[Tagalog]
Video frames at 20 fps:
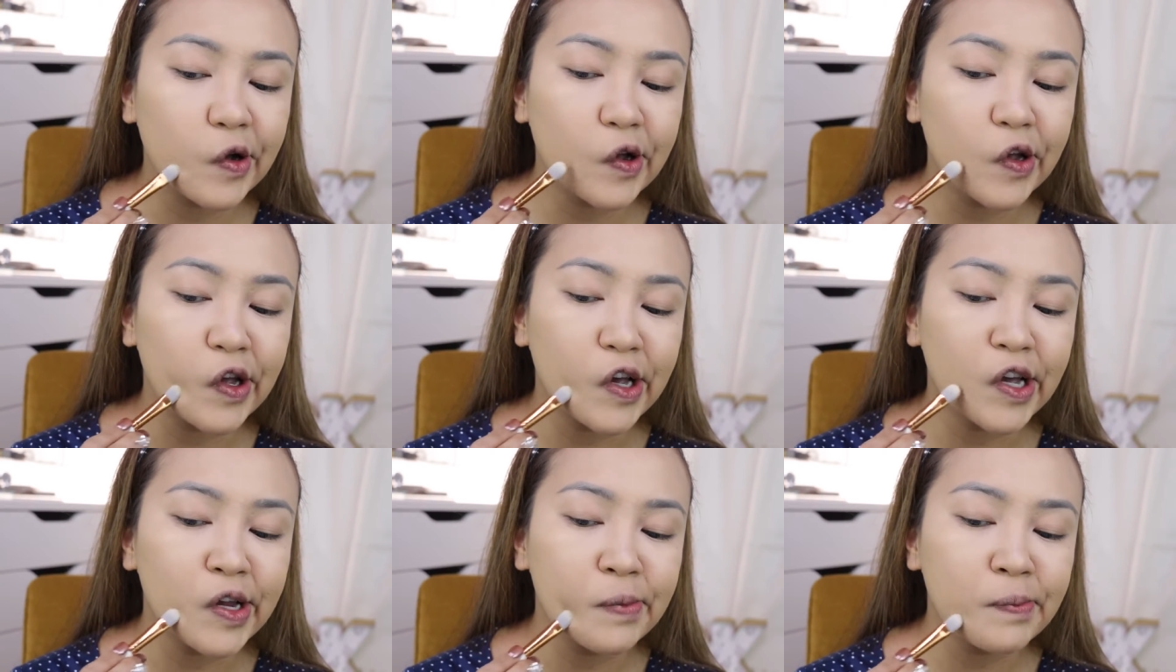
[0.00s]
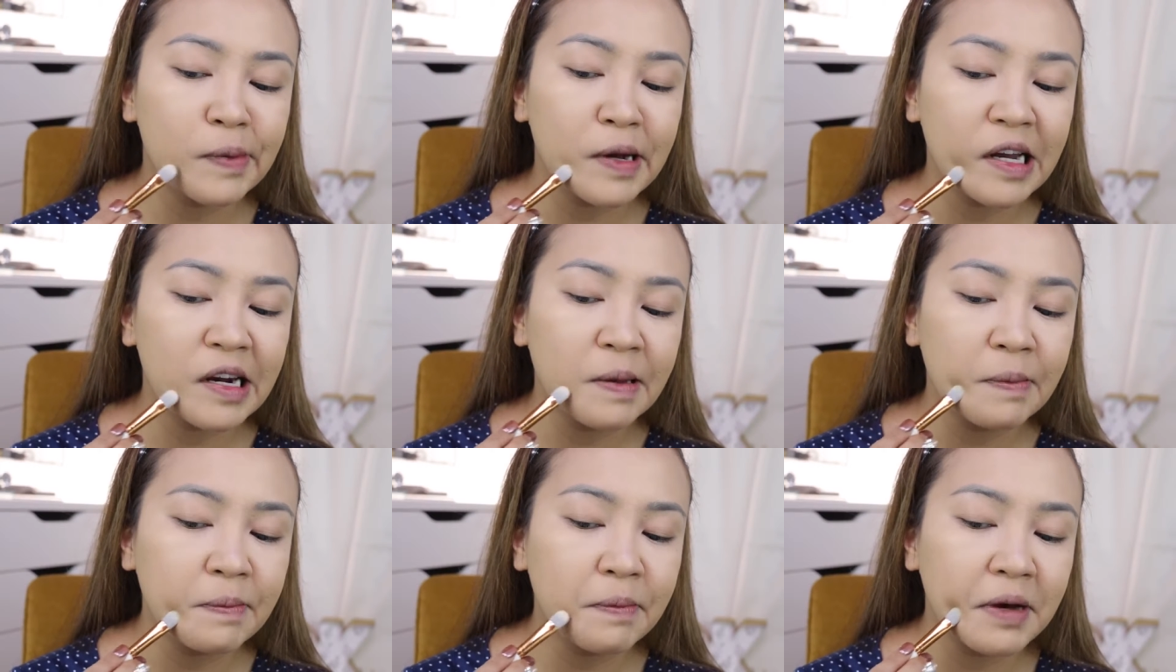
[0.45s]
Ayan,
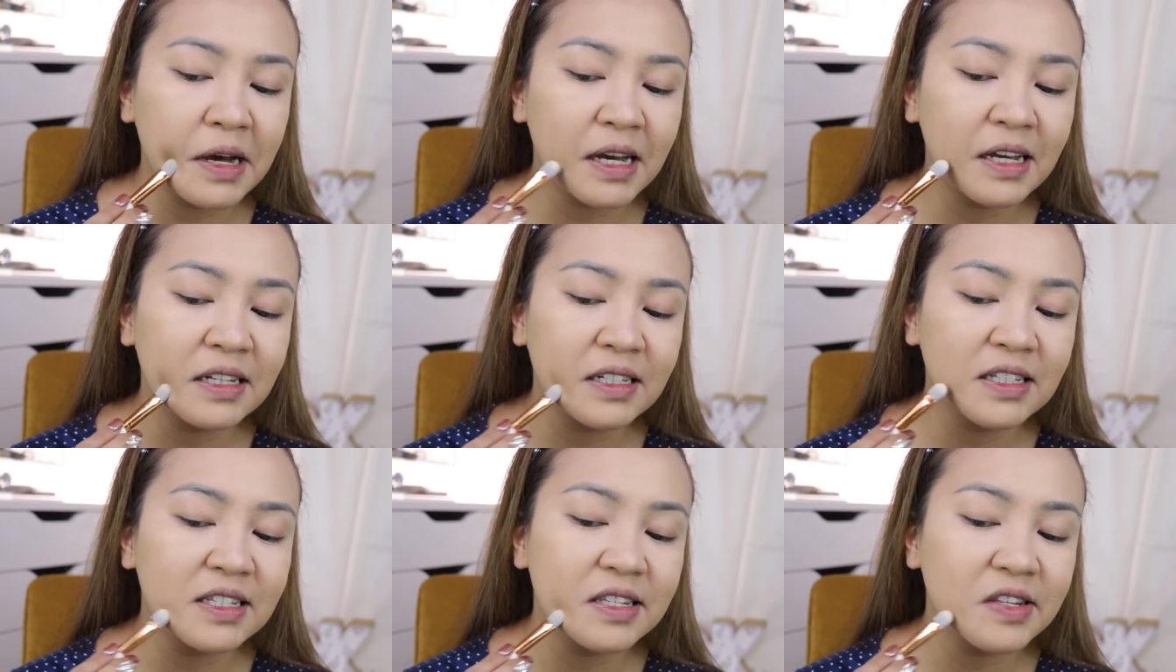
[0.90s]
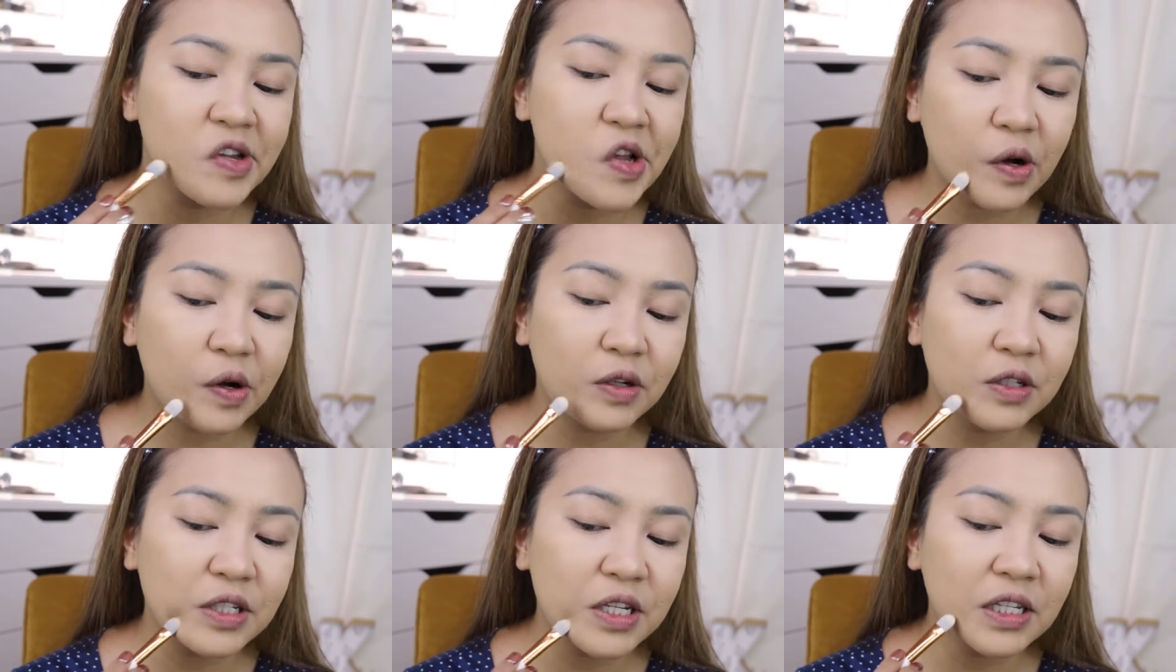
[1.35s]
para mas
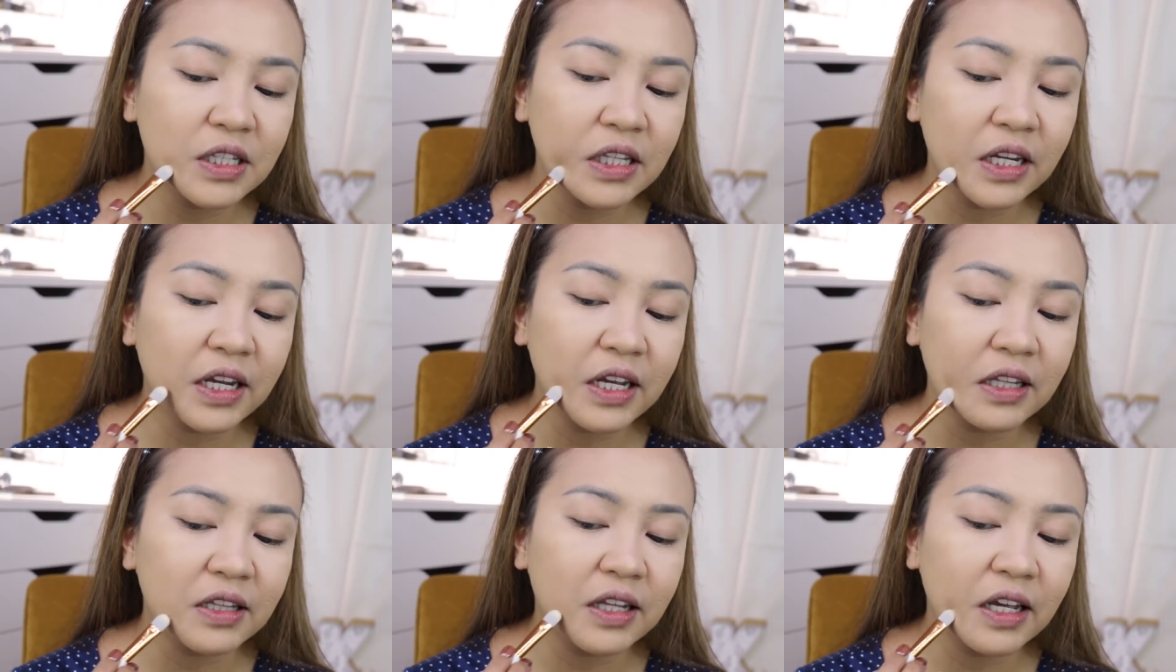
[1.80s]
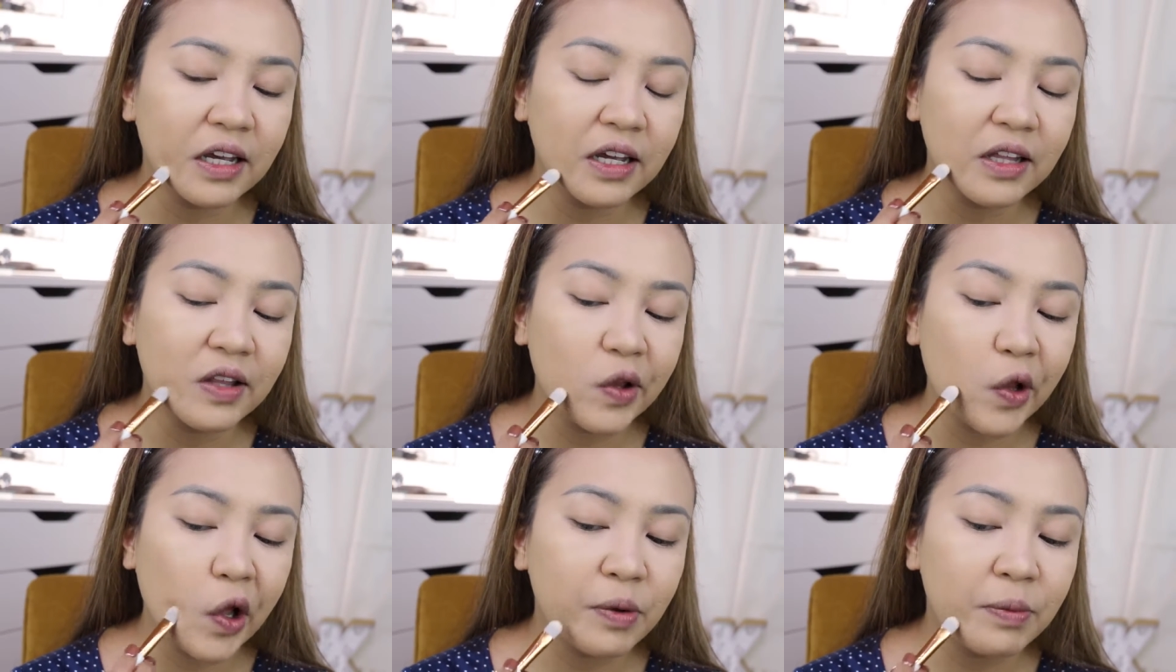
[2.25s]

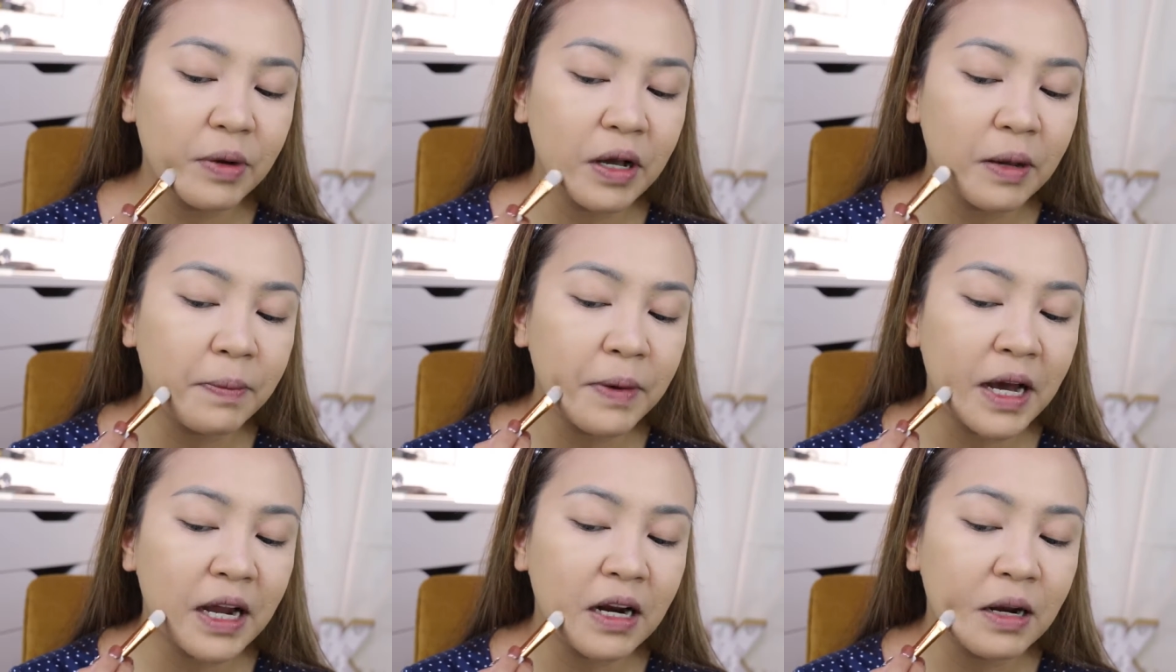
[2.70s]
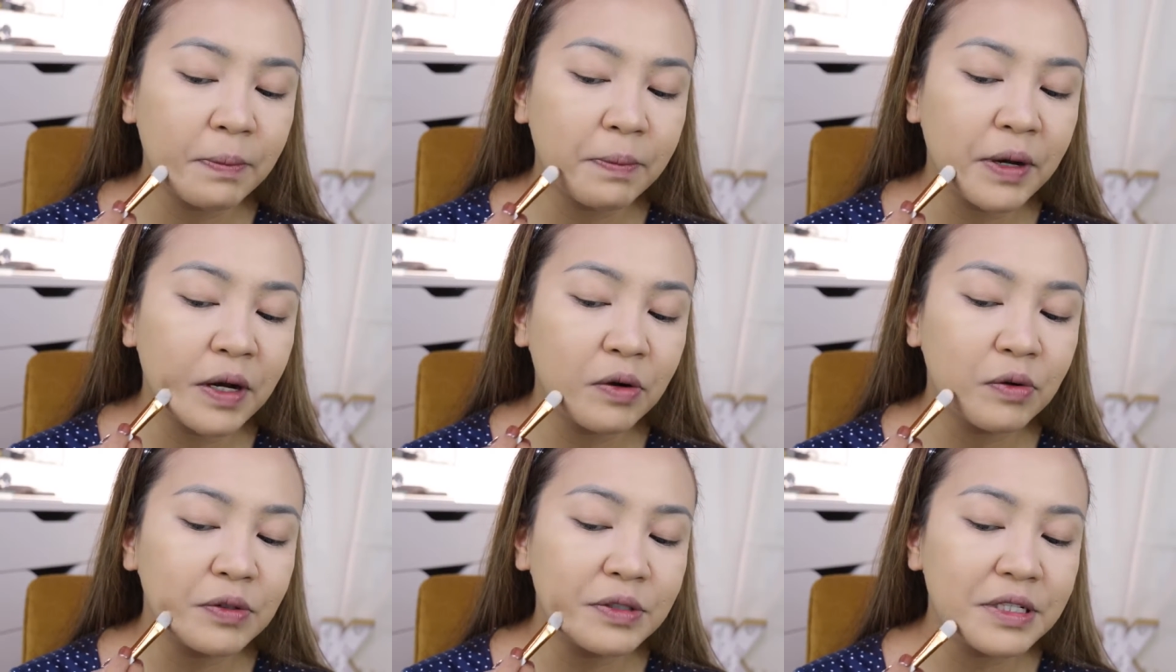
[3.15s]
concentrated. Kumbaga parang
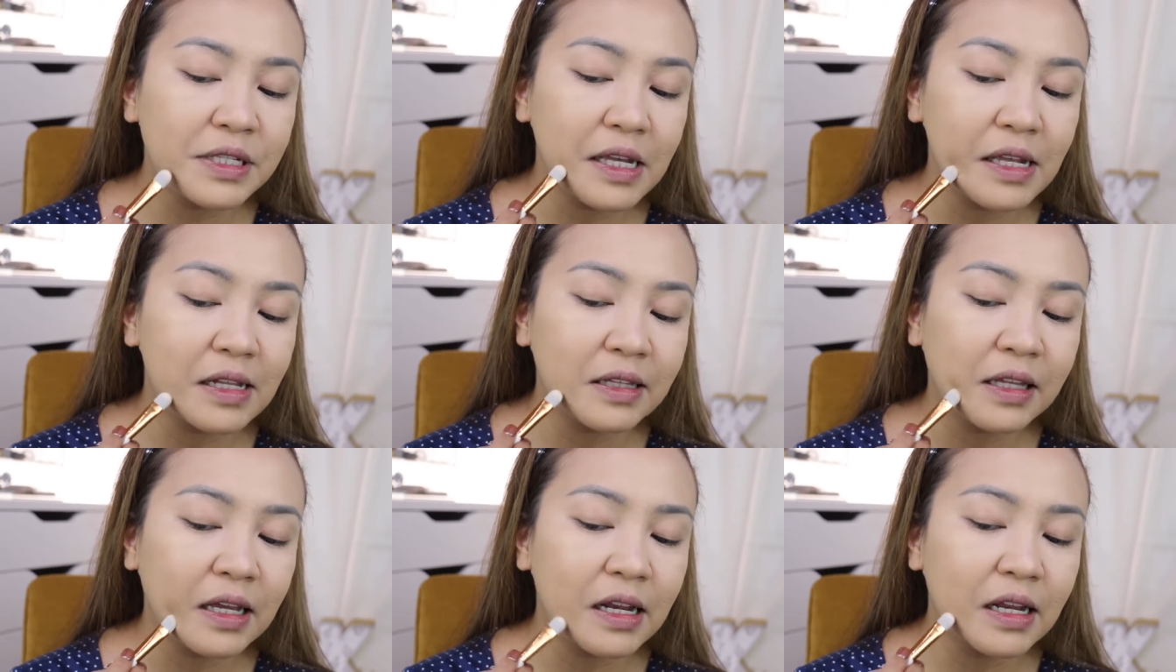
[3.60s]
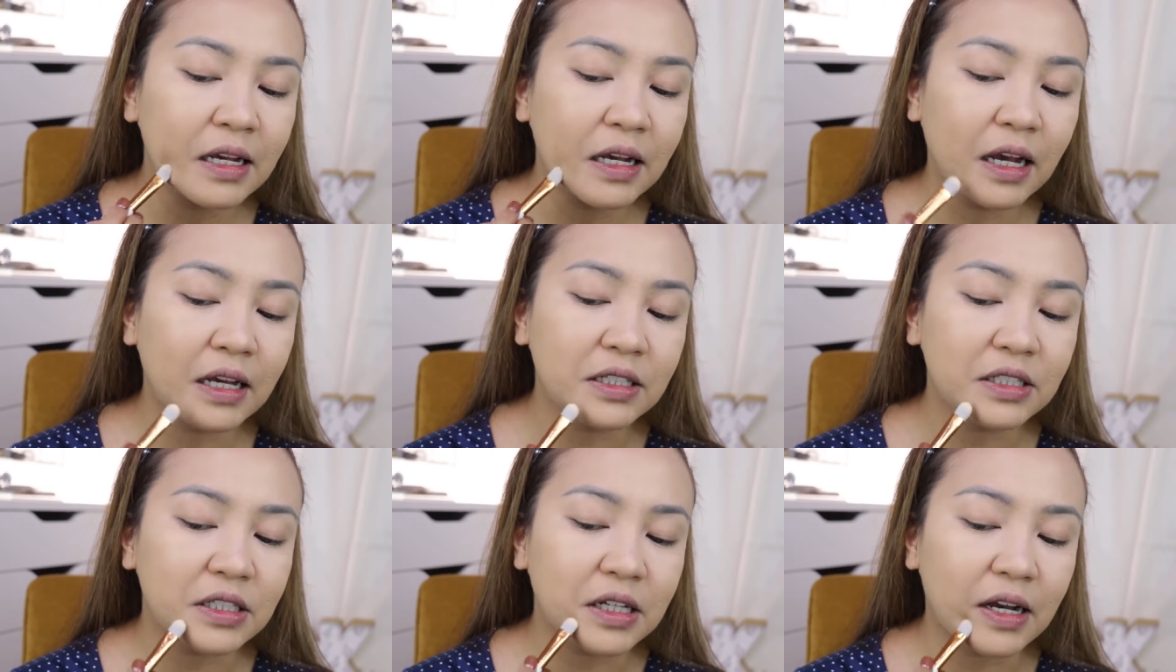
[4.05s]
pang-conceal
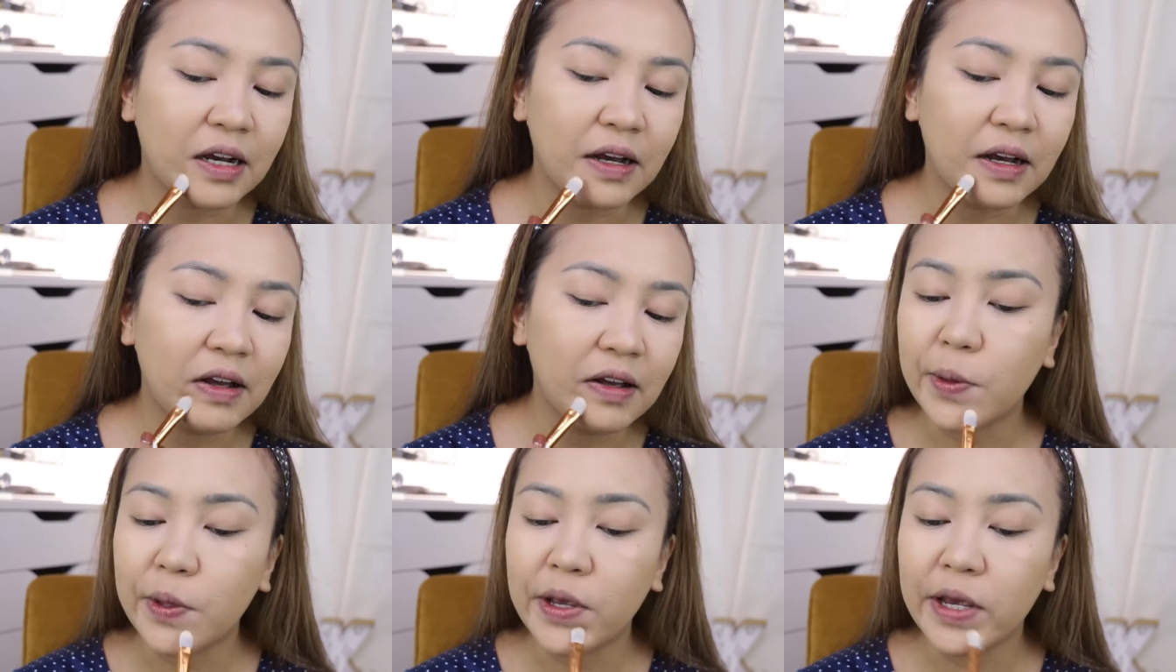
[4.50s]
talaga siya.